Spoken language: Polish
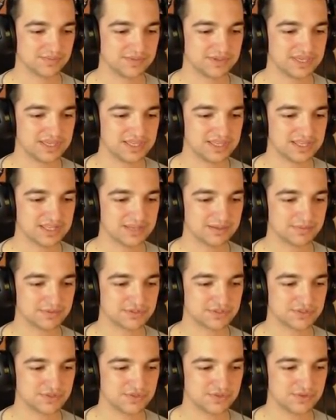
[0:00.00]
Mnie się na
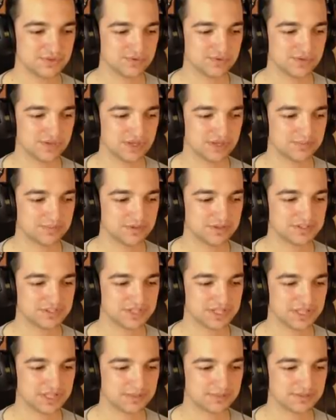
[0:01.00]
początku, jak
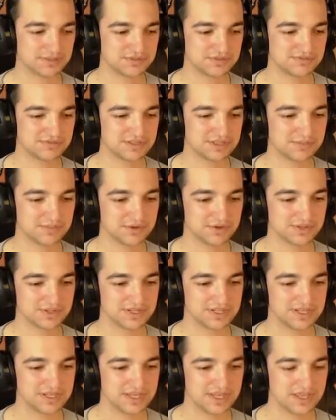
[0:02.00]
pierwszy raz zobaczyłem ten
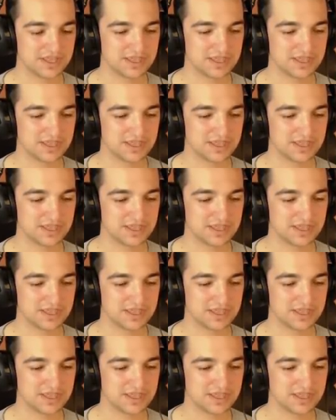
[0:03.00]
model,